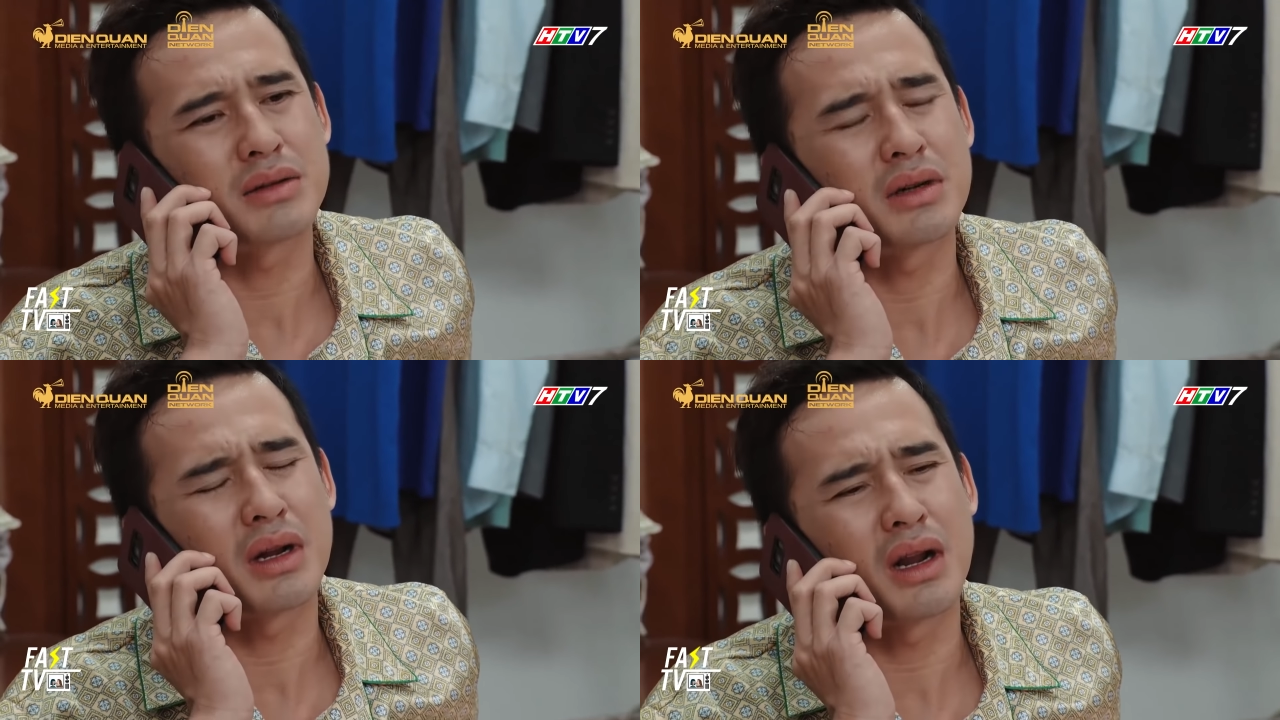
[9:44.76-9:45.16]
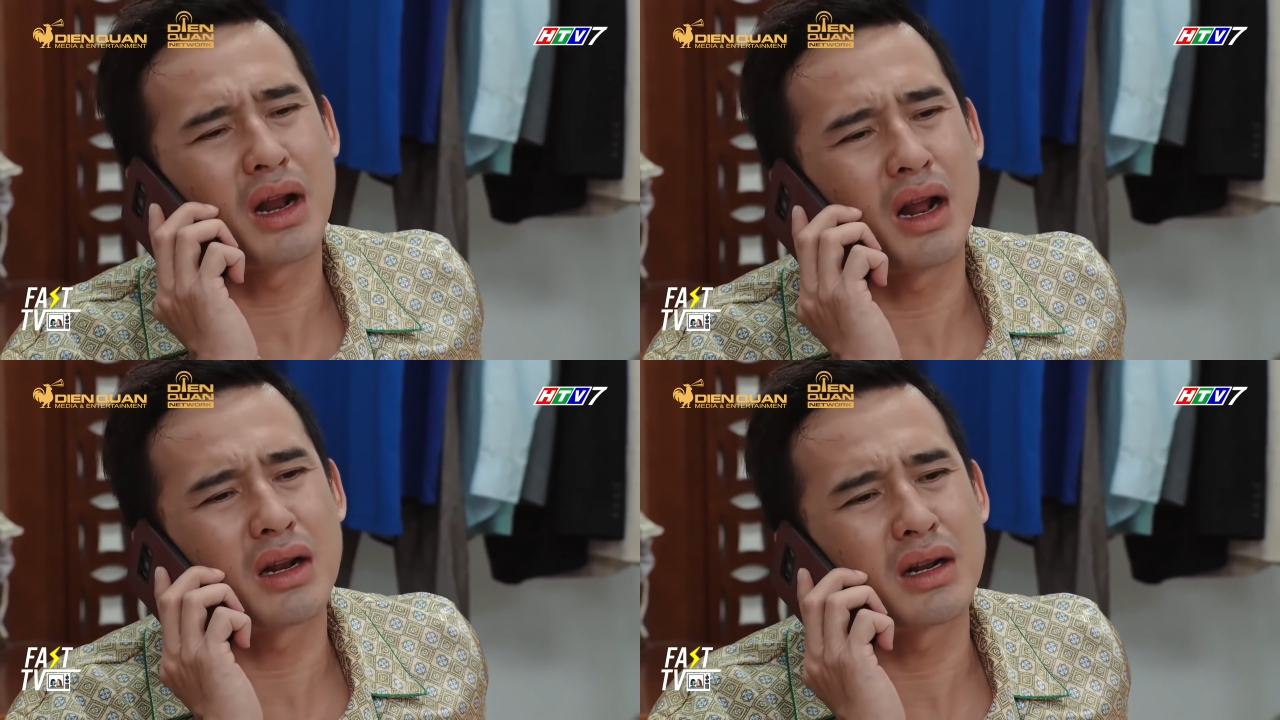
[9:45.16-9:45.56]
đi nha
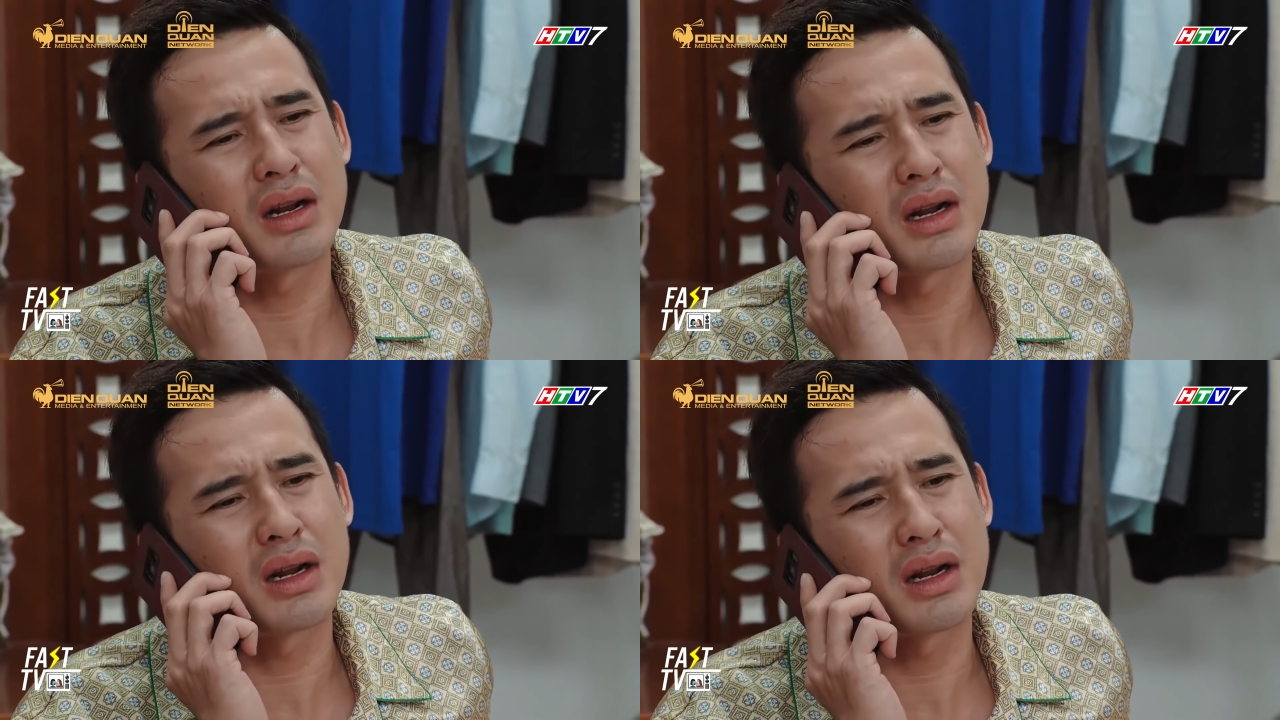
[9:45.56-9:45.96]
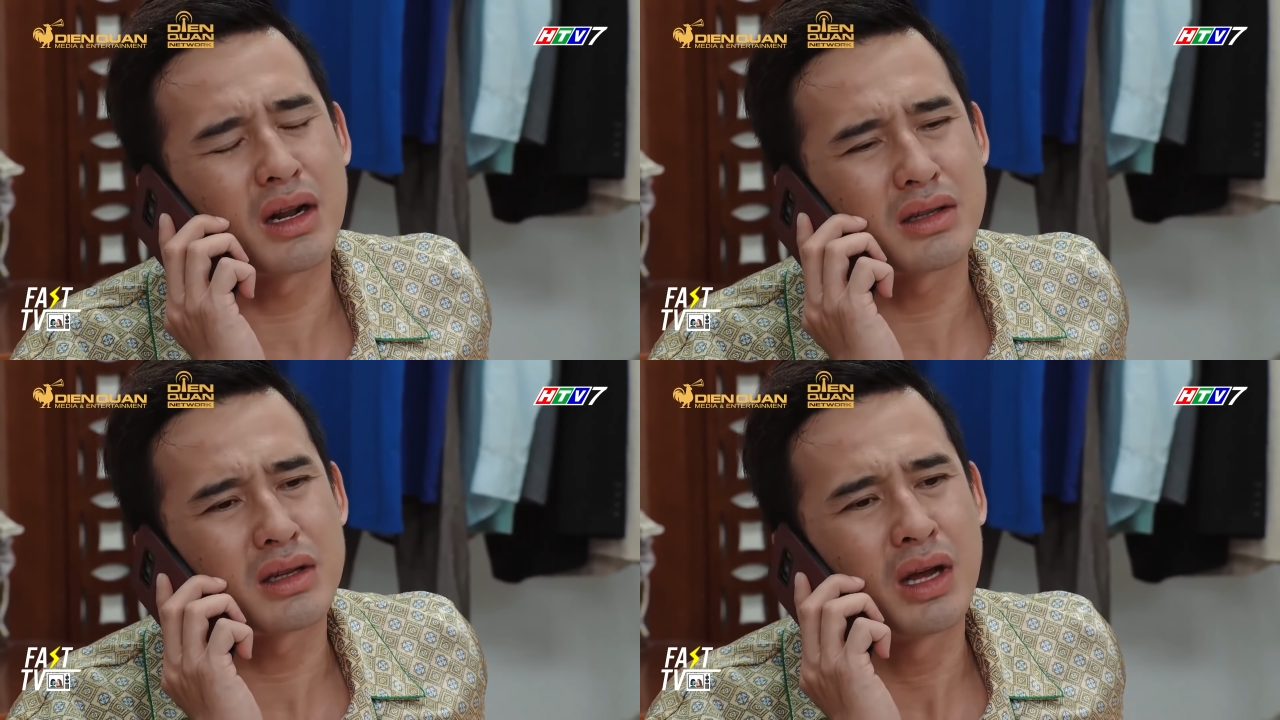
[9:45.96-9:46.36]
em đang vội mà
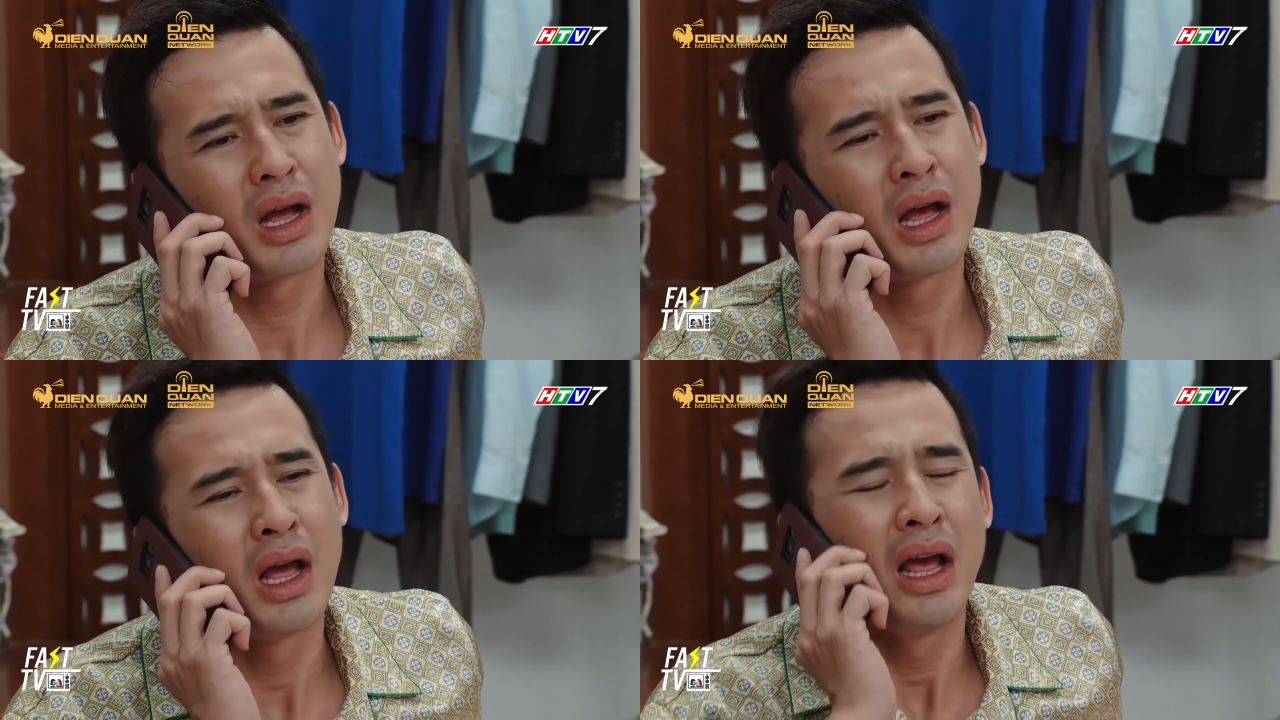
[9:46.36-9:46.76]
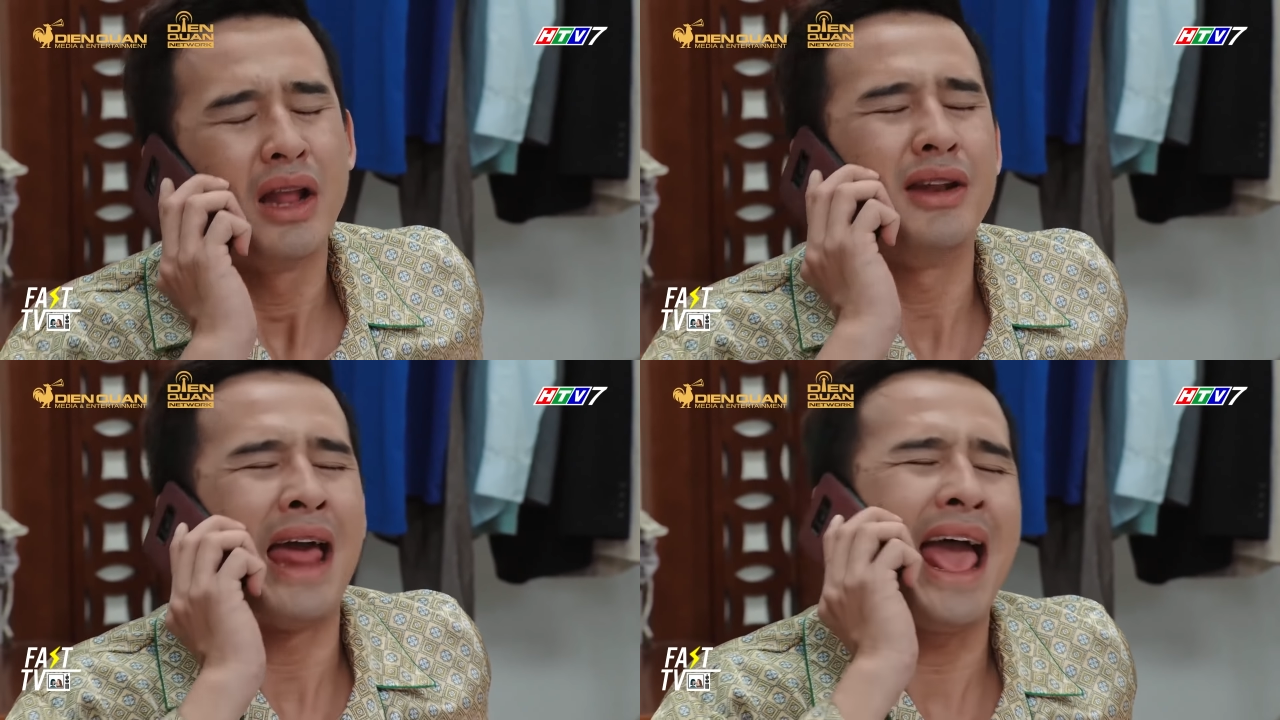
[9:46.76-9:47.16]

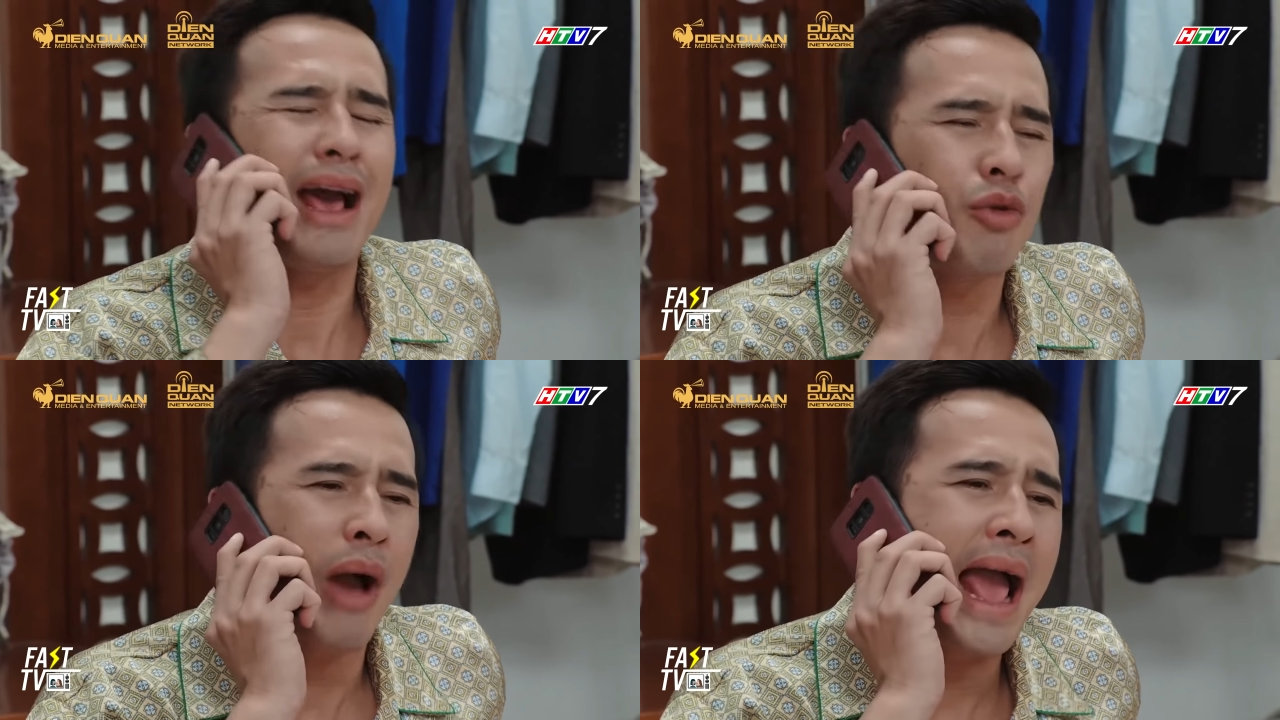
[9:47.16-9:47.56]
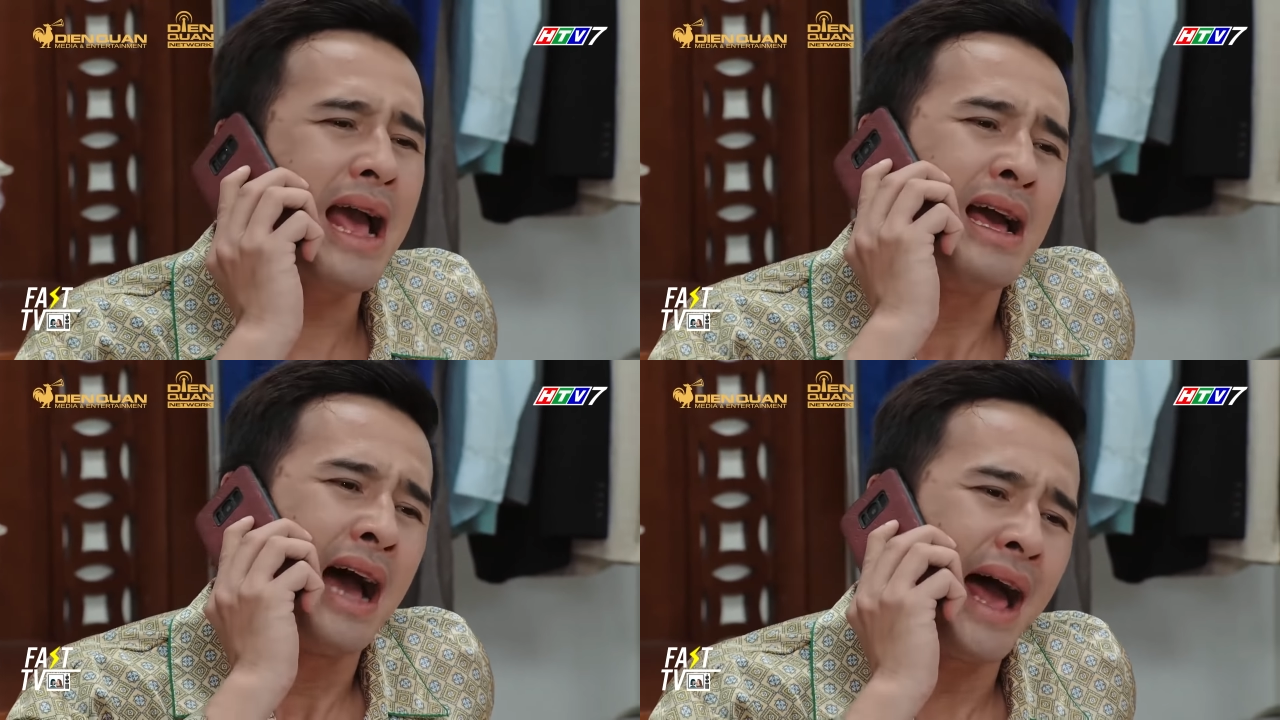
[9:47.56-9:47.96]
Hả
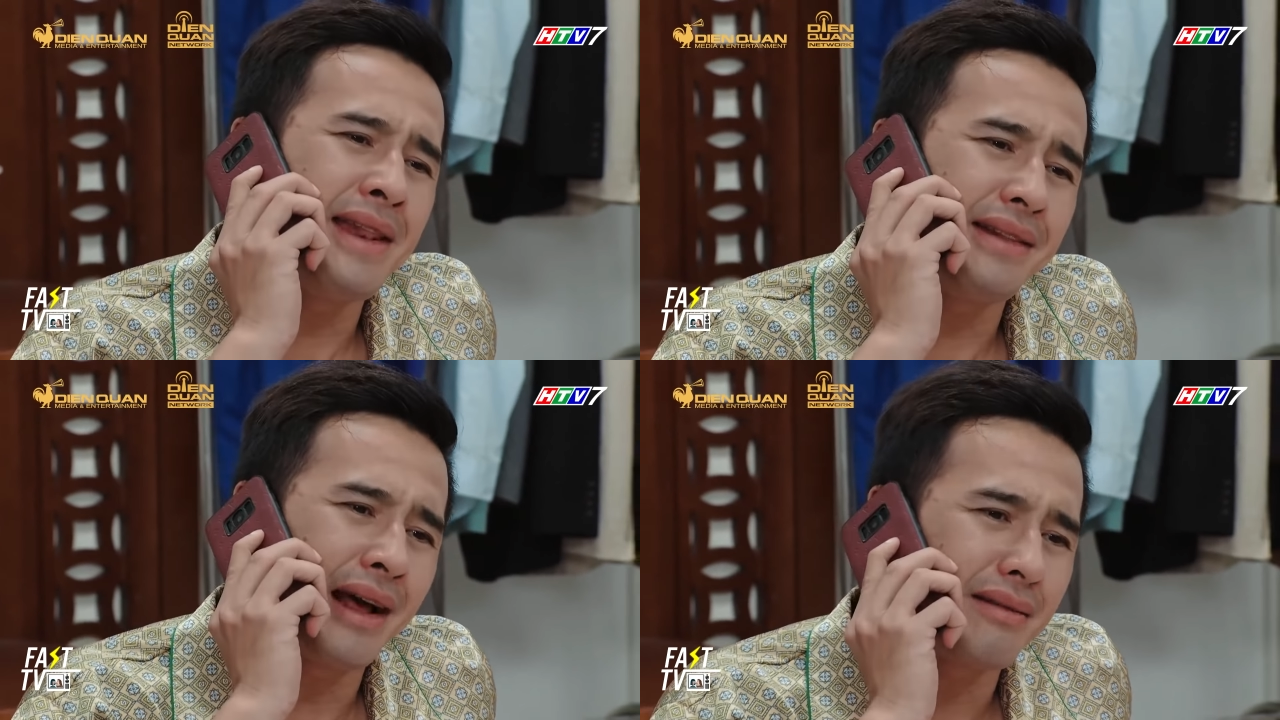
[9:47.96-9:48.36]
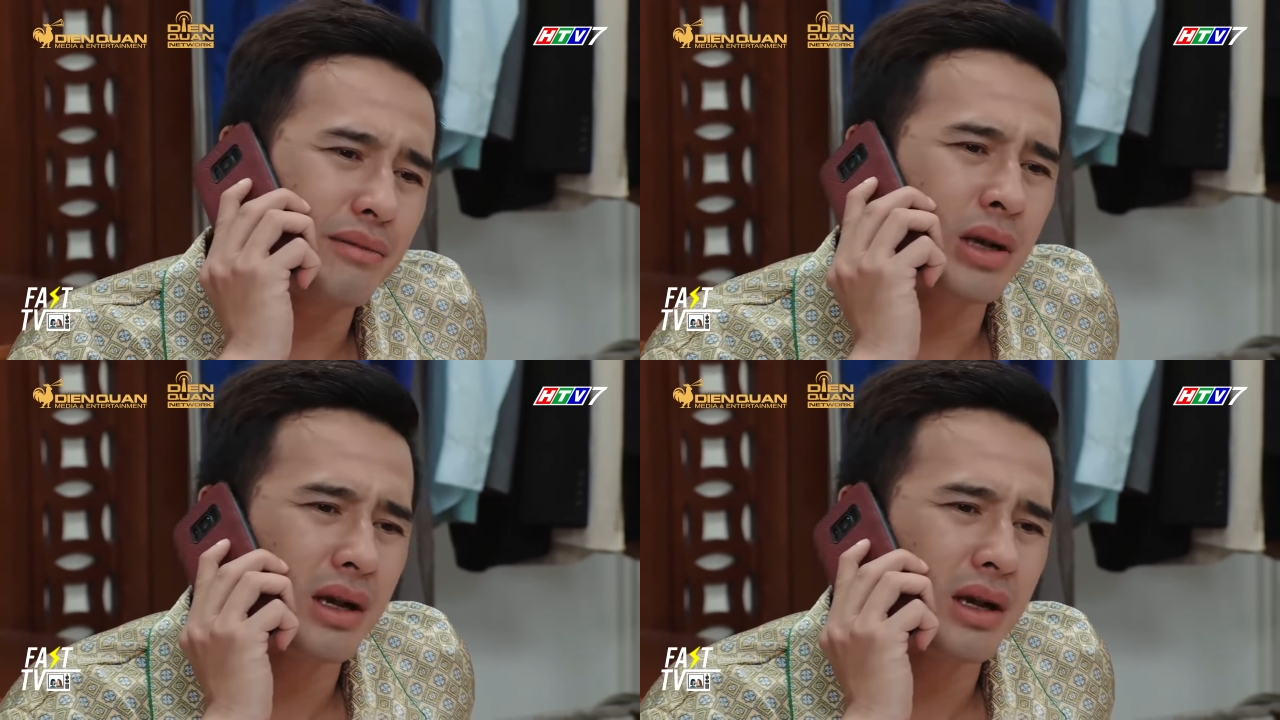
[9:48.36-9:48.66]
Tháng Anh đã